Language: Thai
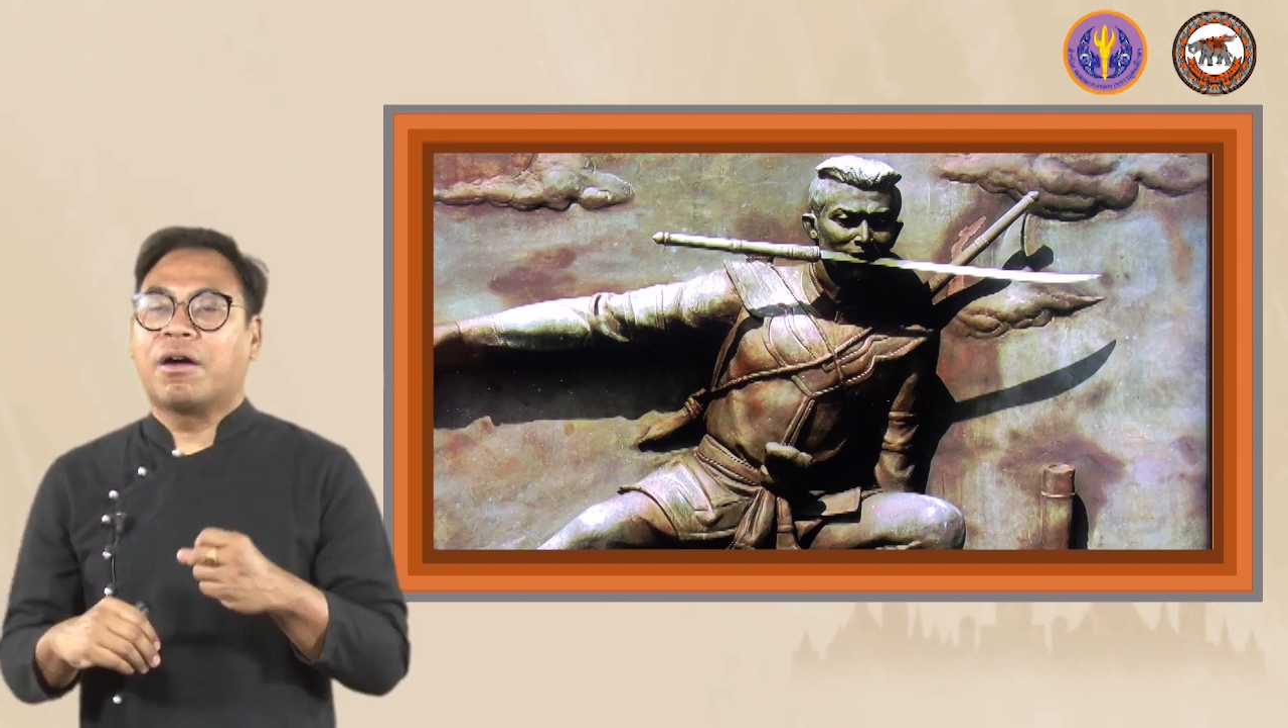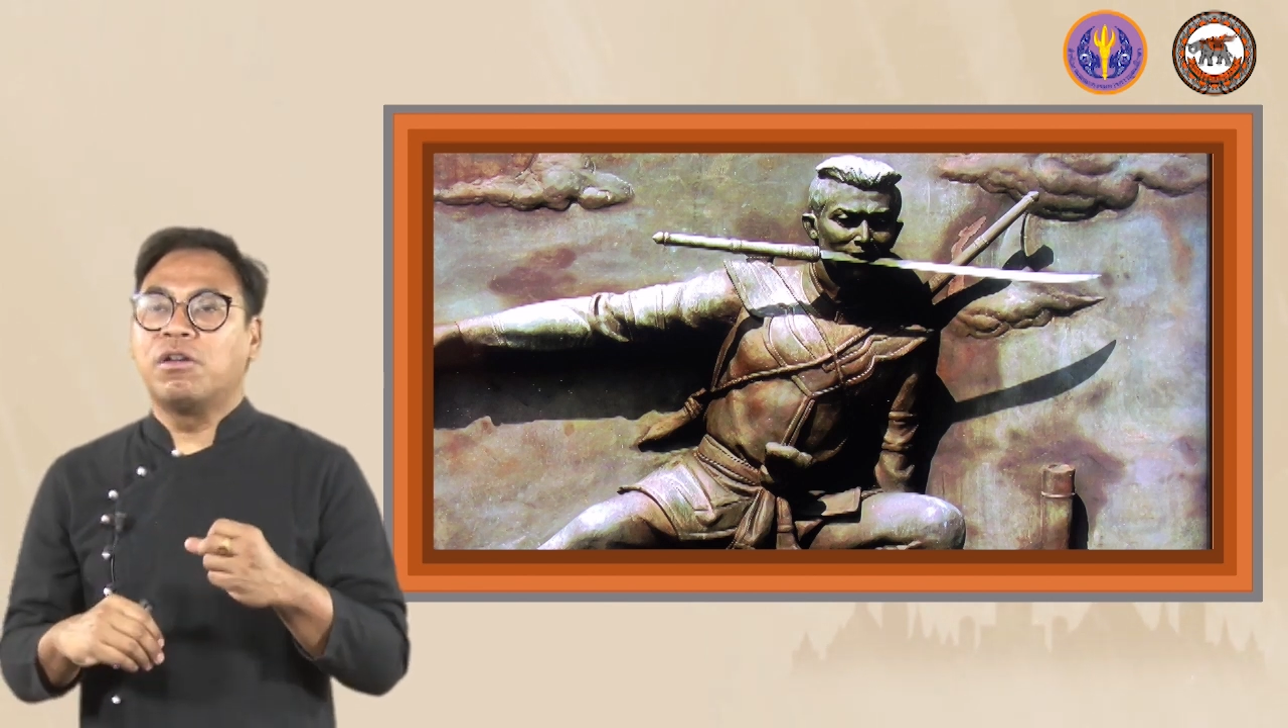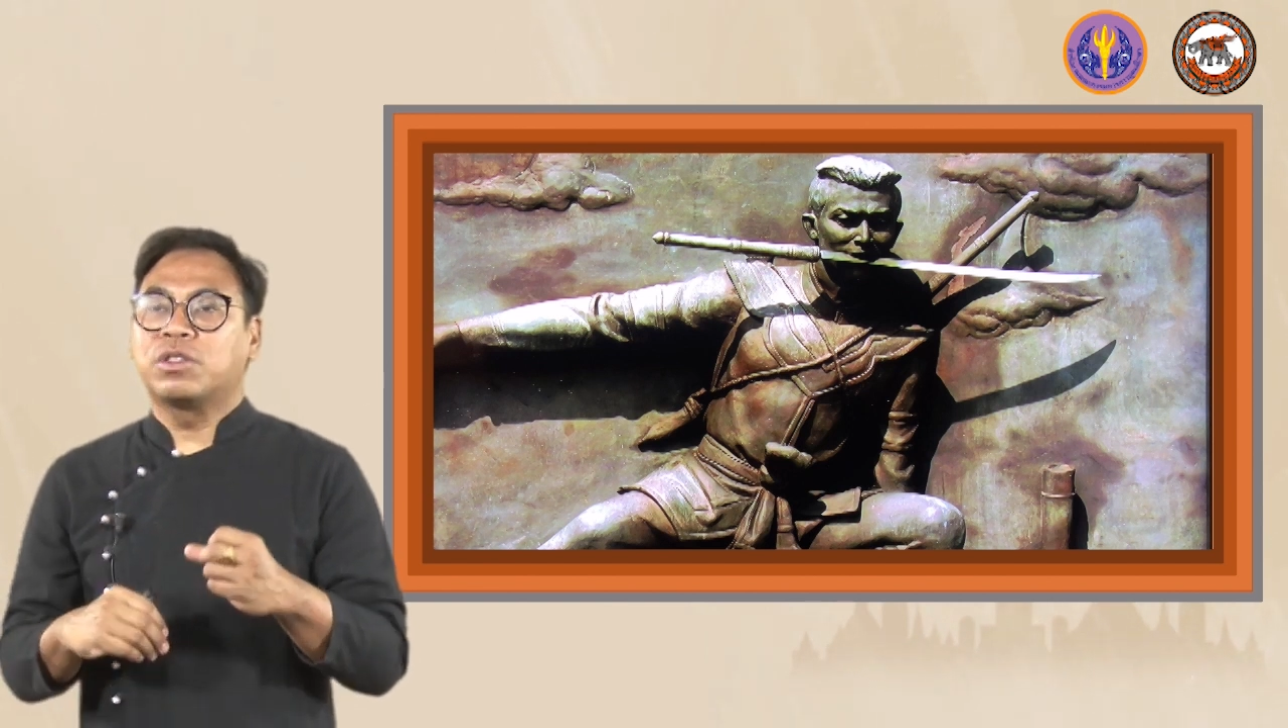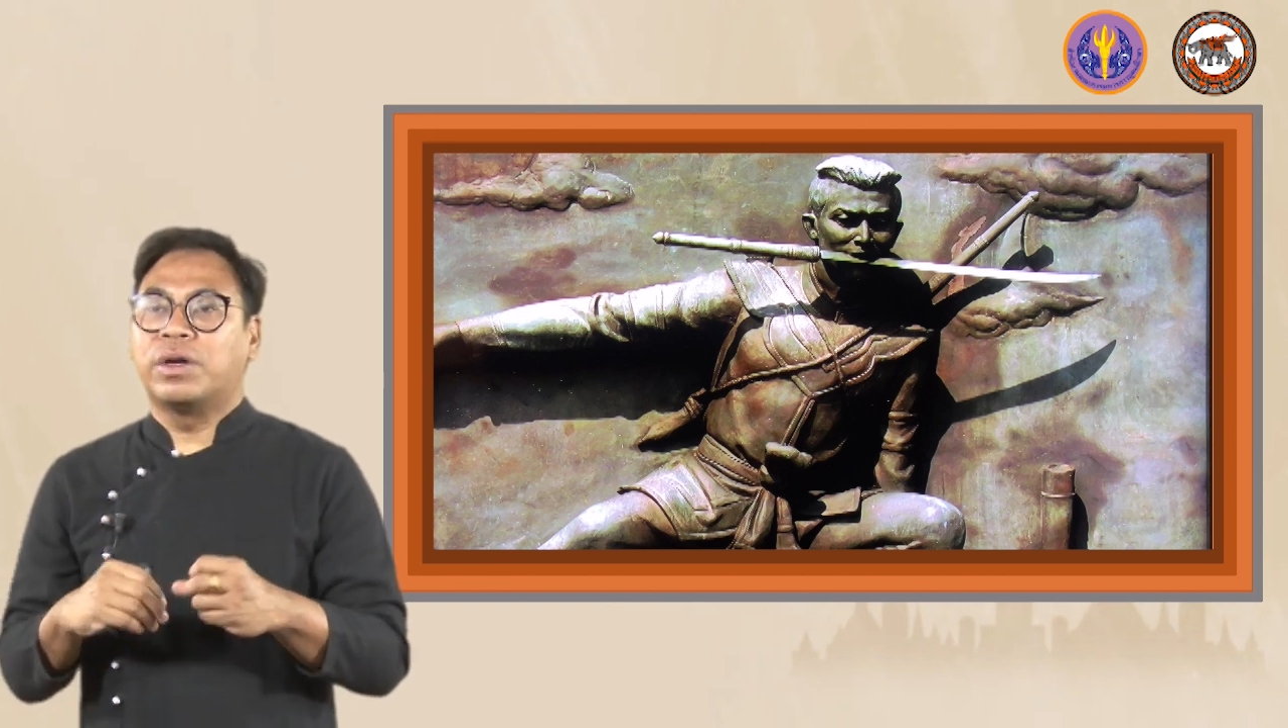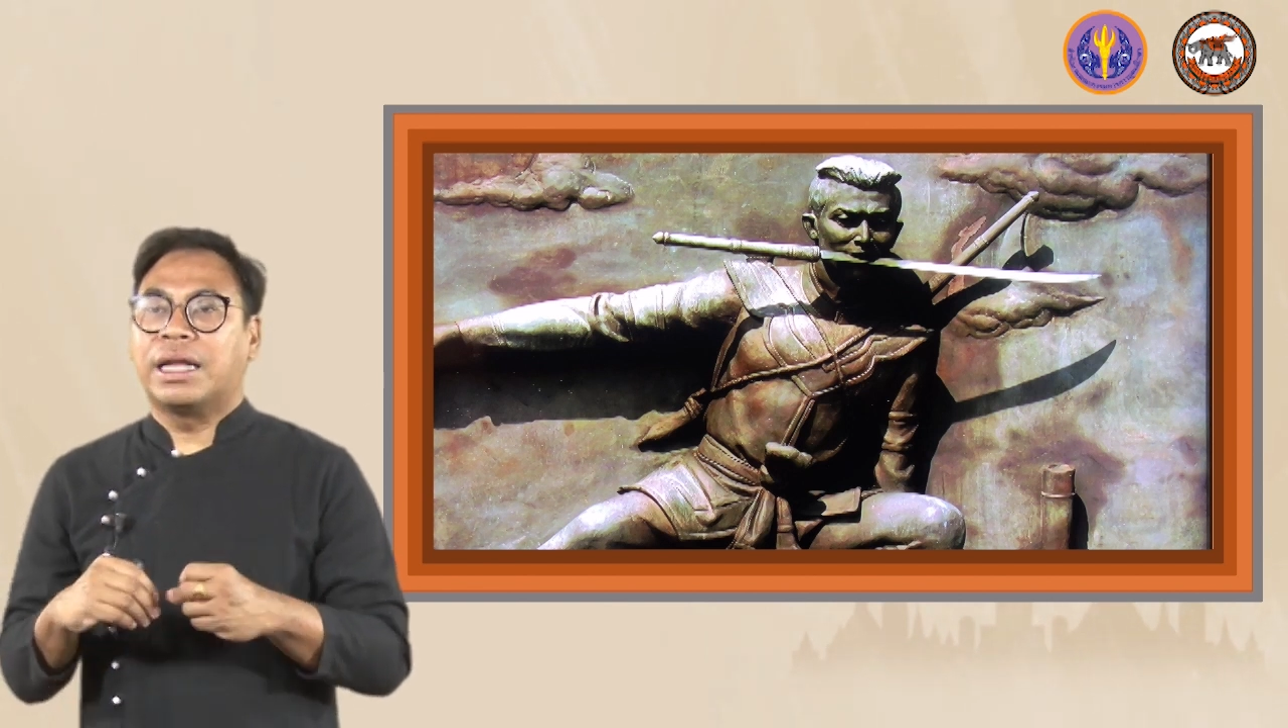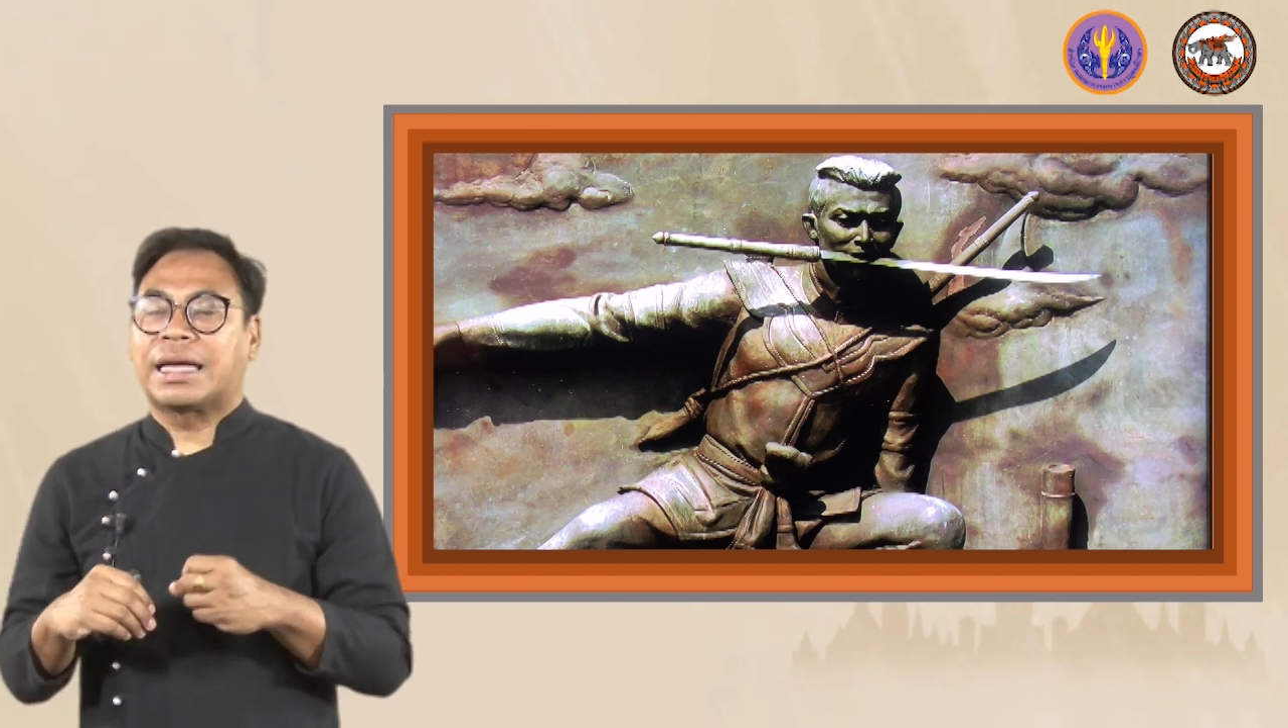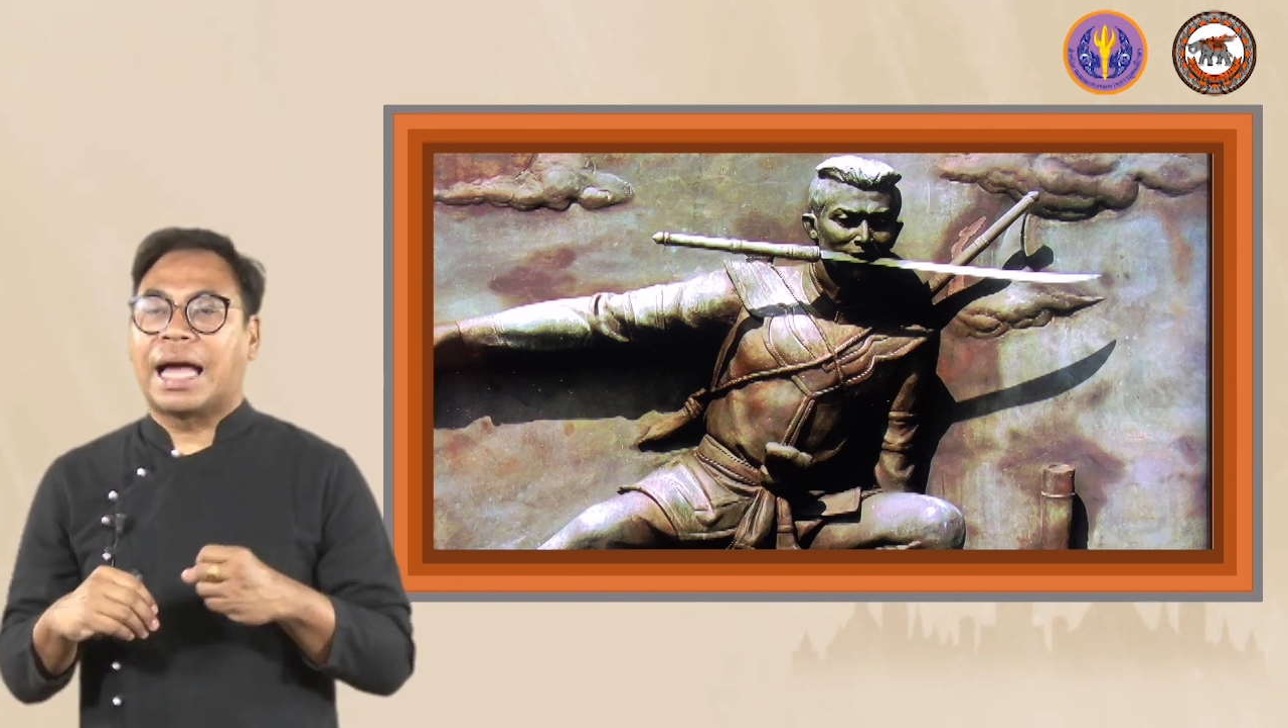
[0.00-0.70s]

คล่องตัวใน